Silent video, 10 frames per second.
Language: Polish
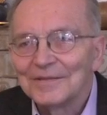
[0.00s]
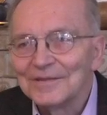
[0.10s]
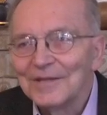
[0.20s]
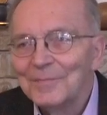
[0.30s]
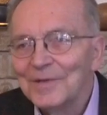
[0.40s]
z
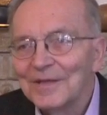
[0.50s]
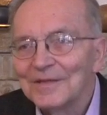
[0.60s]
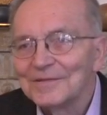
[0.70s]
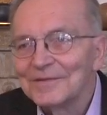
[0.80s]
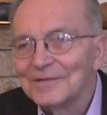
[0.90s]

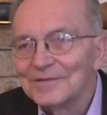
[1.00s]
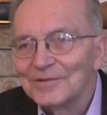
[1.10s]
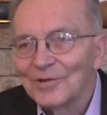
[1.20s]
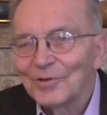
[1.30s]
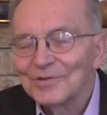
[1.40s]
Niemiec,
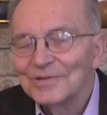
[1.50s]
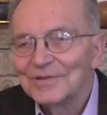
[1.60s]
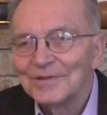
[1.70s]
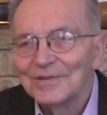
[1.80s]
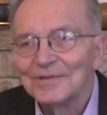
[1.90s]
z
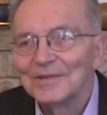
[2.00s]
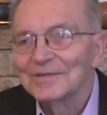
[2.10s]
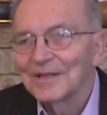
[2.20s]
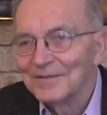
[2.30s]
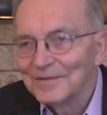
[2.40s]
Rosji, ze
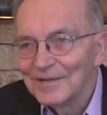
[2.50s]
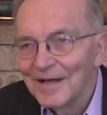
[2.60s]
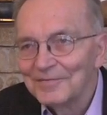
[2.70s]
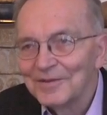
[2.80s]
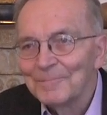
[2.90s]

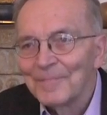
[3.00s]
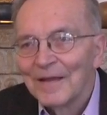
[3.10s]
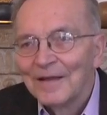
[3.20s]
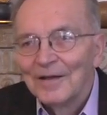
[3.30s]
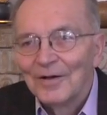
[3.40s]
Skandynawii
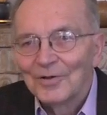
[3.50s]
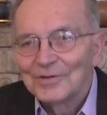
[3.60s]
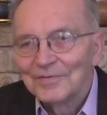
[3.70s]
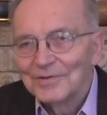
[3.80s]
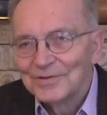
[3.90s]

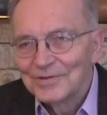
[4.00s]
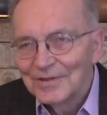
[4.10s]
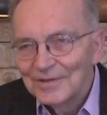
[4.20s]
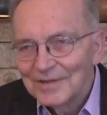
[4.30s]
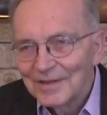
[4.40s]

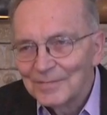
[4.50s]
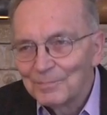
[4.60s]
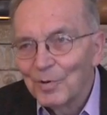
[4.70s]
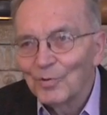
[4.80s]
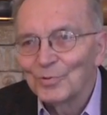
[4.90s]
oczywiście i taki
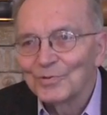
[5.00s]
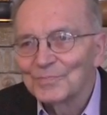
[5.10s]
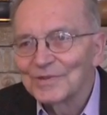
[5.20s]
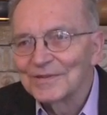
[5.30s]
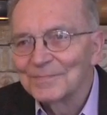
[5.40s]
pochód
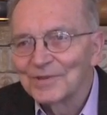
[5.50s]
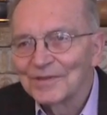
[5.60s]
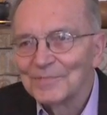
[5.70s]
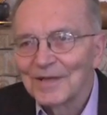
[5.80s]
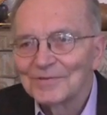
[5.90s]
przez,
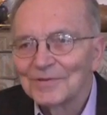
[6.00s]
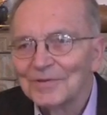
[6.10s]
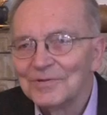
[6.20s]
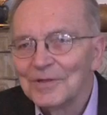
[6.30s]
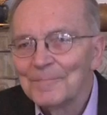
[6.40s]
przez miasto
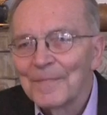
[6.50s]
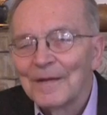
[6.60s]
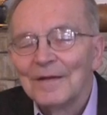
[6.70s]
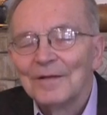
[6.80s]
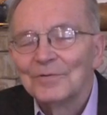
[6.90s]
idzie,
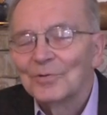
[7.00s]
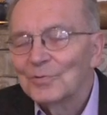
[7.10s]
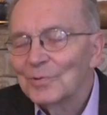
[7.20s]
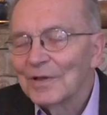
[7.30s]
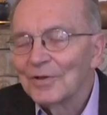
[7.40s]
do
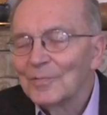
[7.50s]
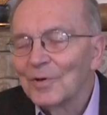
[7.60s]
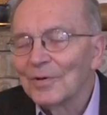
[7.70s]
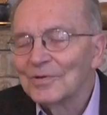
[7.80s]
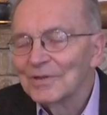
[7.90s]
którego
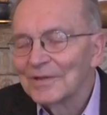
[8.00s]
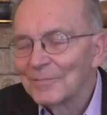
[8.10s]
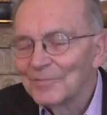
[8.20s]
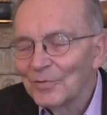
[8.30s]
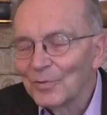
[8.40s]
mogą się
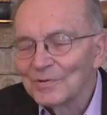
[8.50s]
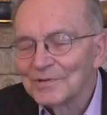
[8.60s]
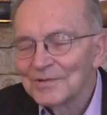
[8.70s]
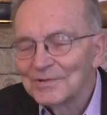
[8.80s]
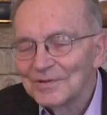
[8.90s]
tam
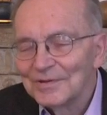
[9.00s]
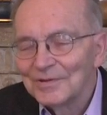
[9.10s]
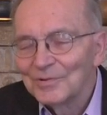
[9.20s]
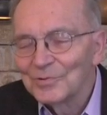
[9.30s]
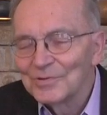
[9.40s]
dołączać i,
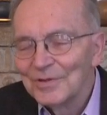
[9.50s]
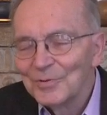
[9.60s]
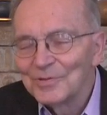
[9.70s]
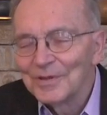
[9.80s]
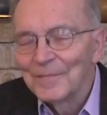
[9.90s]
i różni
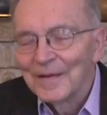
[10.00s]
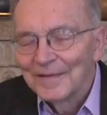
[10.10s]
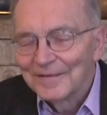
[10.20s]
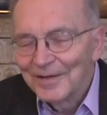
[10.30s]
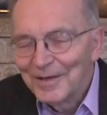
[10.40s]
ludzie.
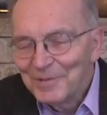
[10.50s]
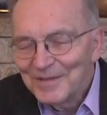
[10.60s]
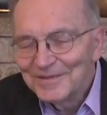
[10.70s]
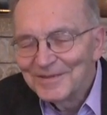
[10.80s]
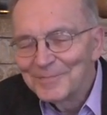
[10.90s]
No i
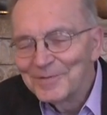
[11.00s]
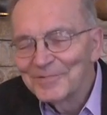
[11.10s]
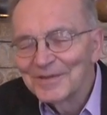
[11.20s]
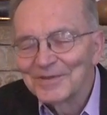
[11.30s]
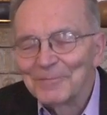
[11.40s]
między innymi
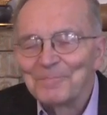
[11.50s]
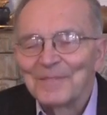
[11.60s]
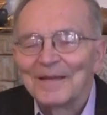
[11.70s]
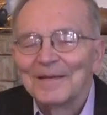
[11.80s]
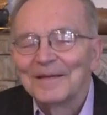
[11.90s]
właśnie
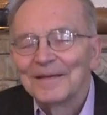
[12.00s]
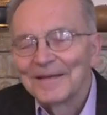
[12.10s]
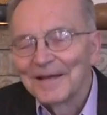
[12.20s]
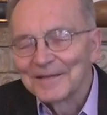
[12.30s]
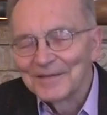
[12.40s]

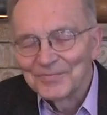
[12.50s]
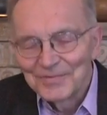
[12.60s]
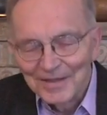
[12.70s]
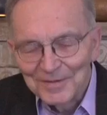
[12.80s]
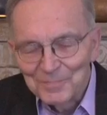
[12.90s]
ja też w
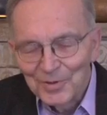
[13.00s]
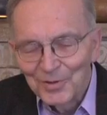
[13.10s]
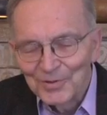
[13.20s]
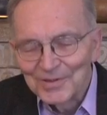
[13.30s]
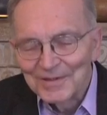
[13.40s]
takim
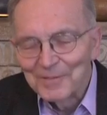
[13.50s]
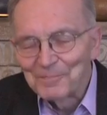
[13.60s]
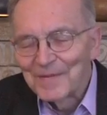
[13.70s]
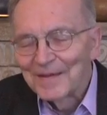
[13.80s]
pochodzie tam